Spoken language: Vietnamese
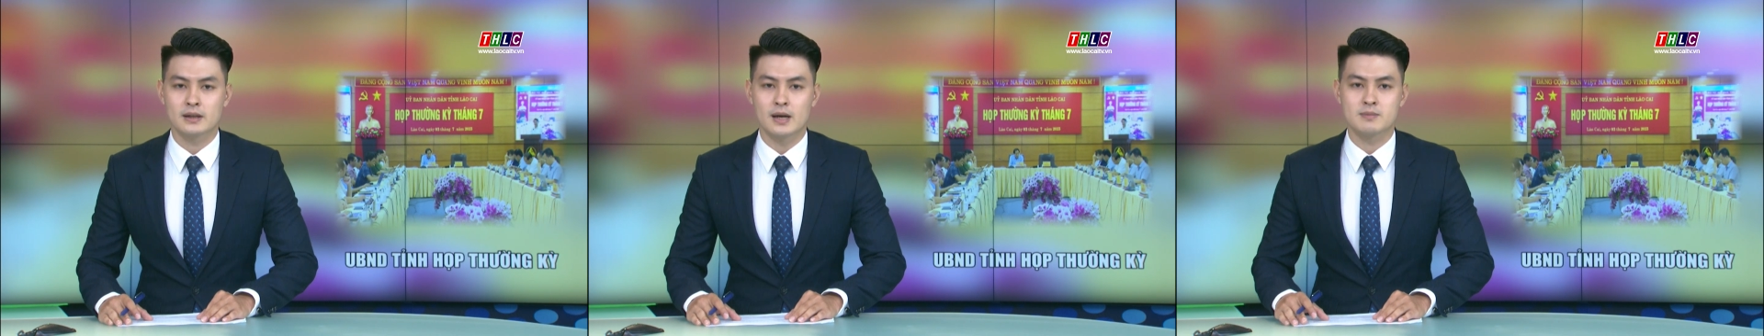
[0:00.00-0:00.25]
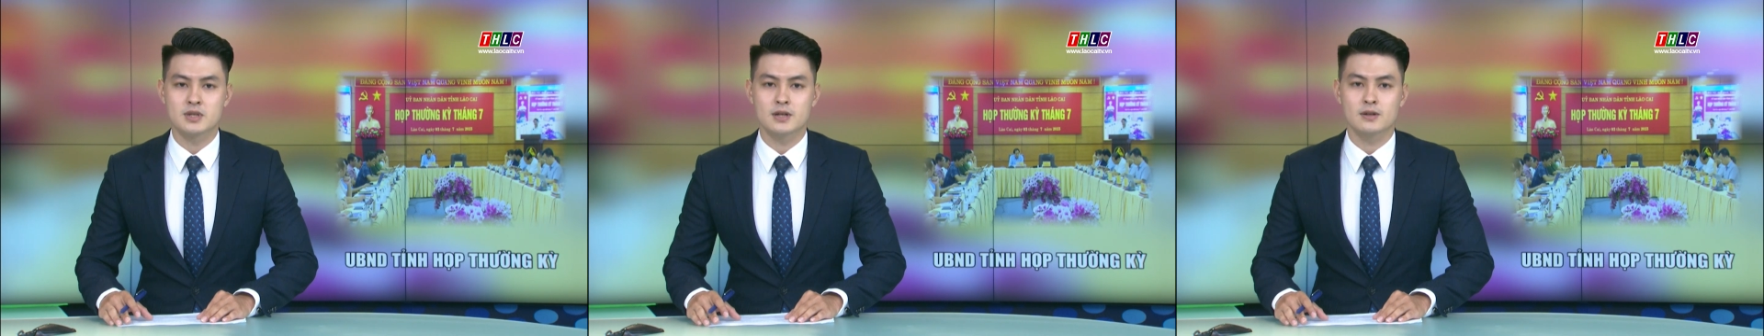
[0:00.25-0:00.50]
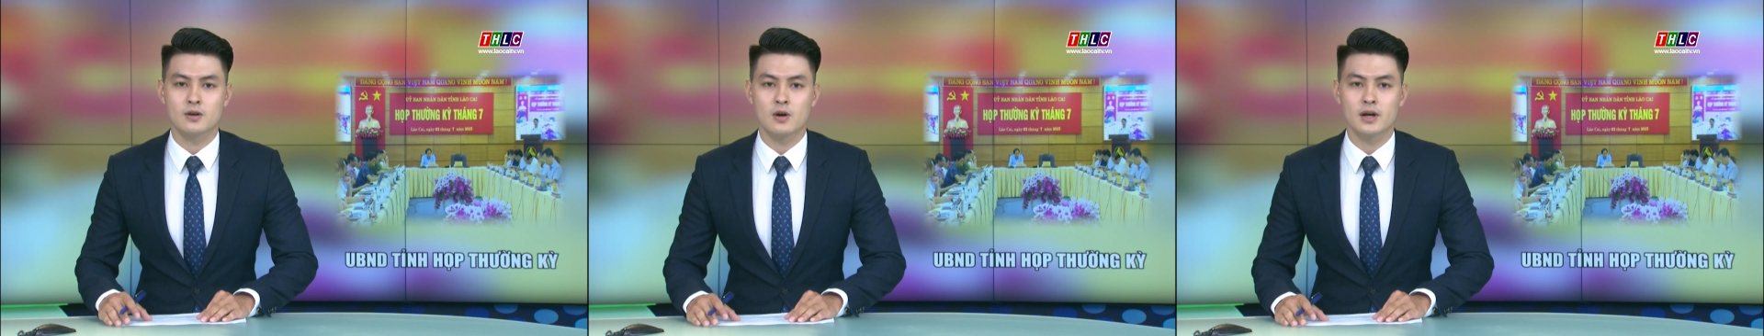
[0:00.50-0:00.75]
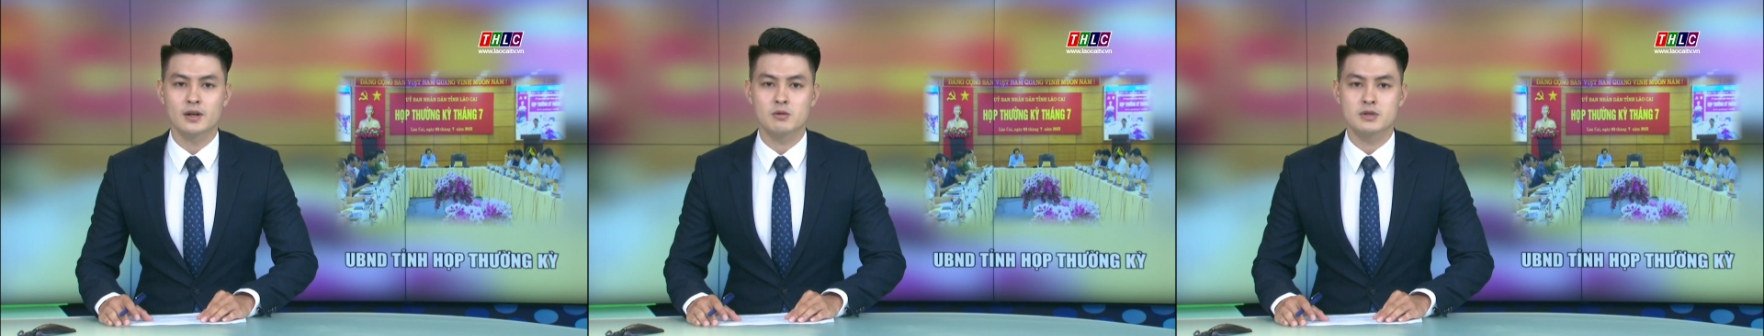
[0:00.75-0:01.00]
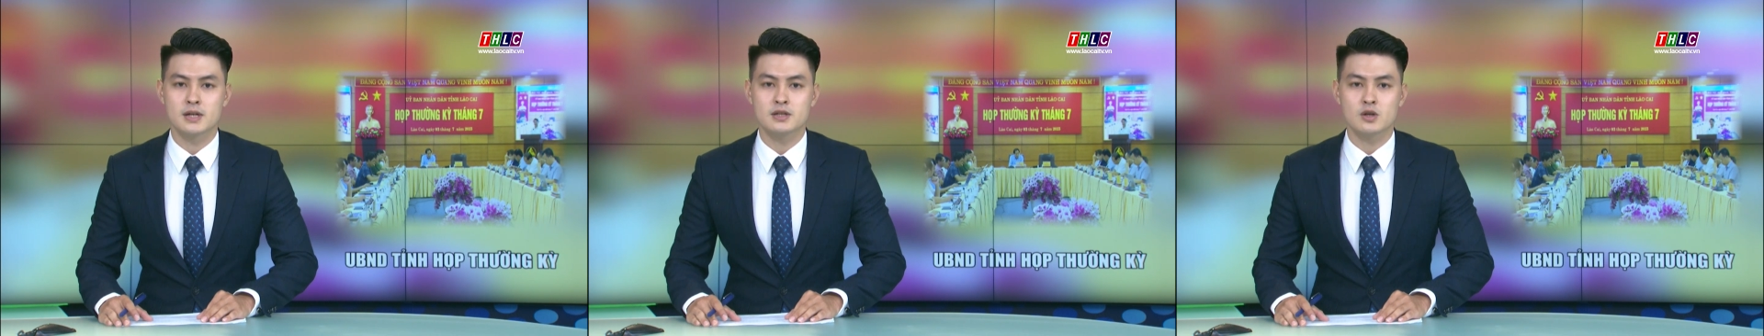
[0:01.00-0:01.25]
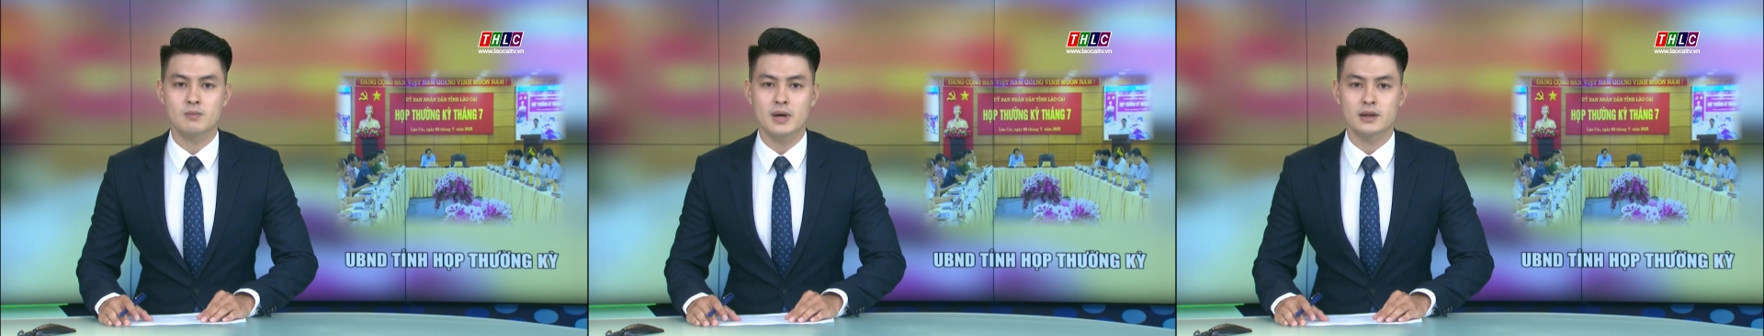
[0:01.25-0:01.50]
Tham dự có các đồng chí
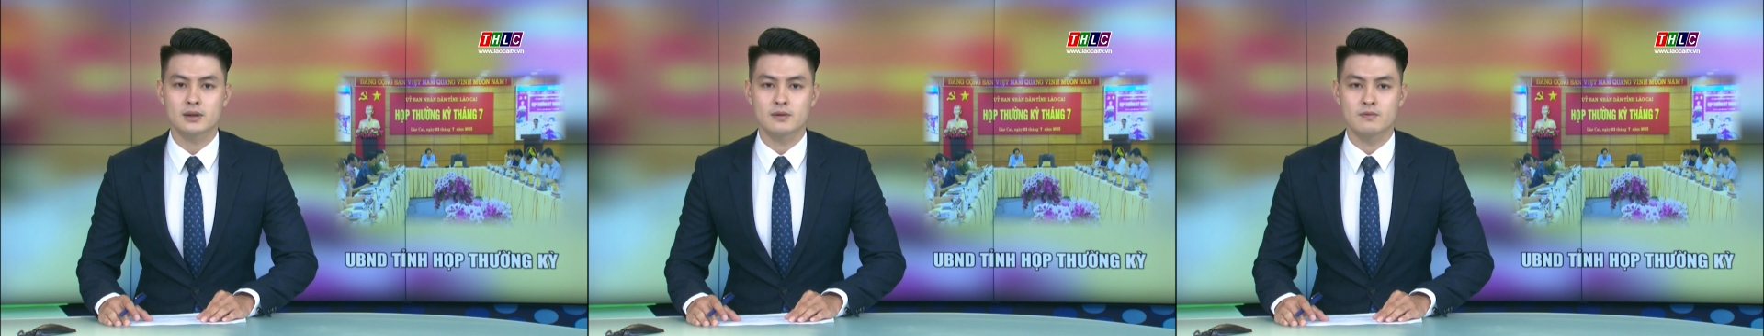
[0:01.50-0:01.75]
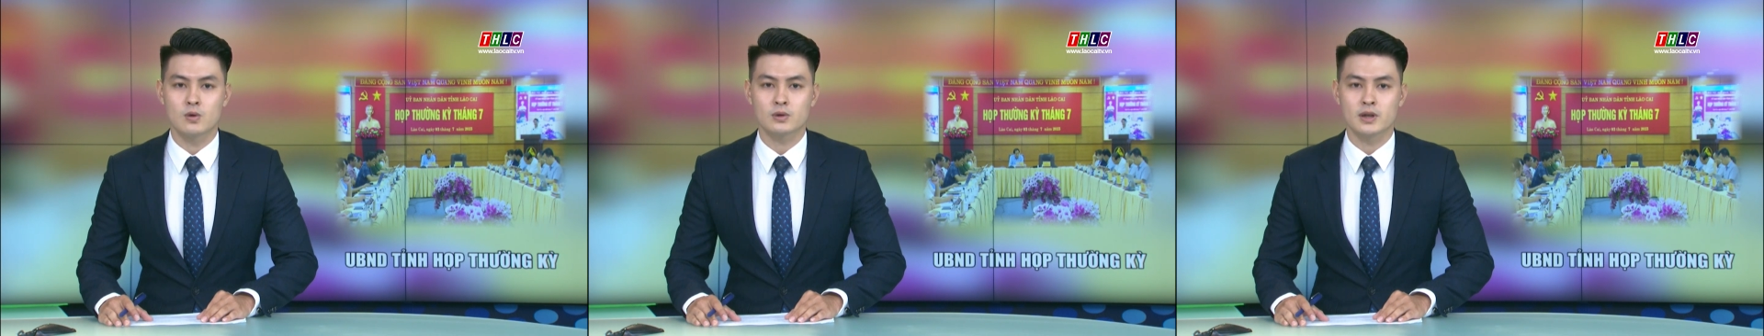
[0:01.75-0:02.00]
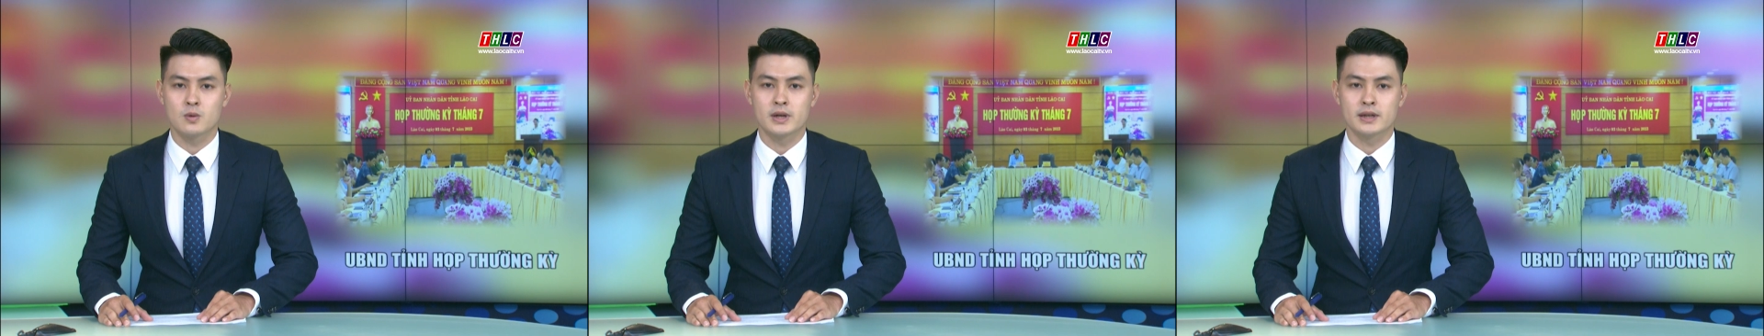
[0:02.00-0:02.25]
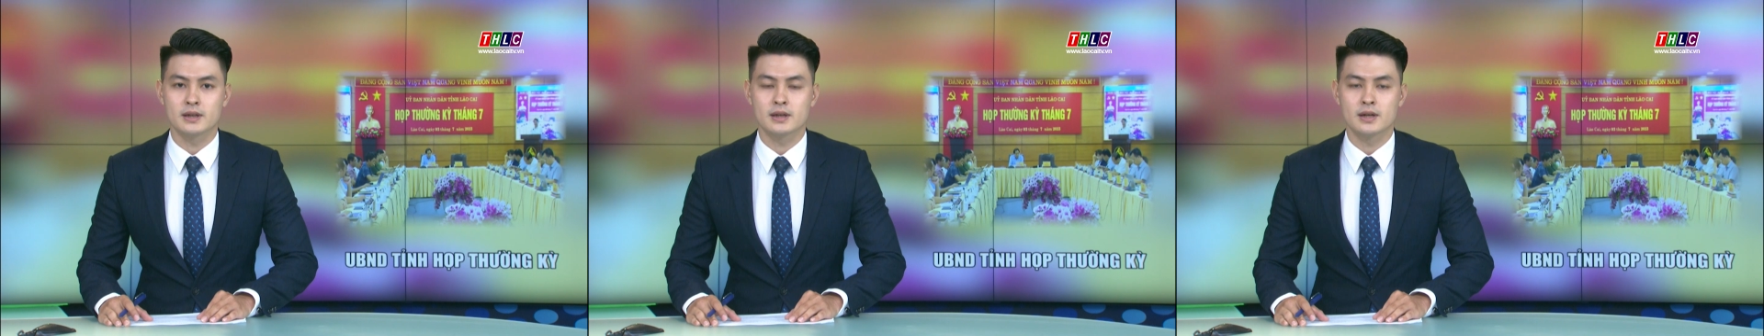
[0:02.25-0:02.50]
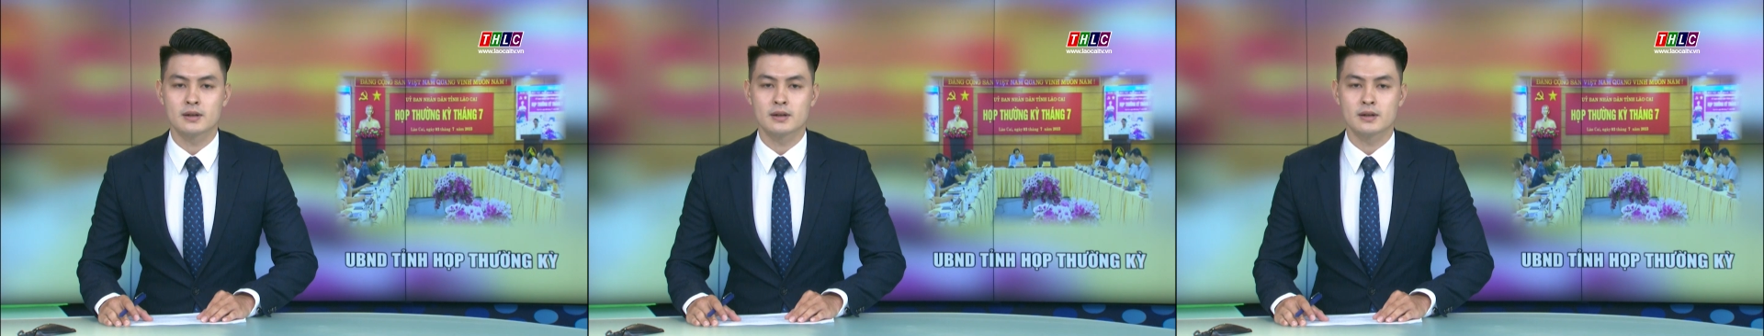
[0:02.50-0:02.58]
trong Ban Thường vụ tỉnh ủy,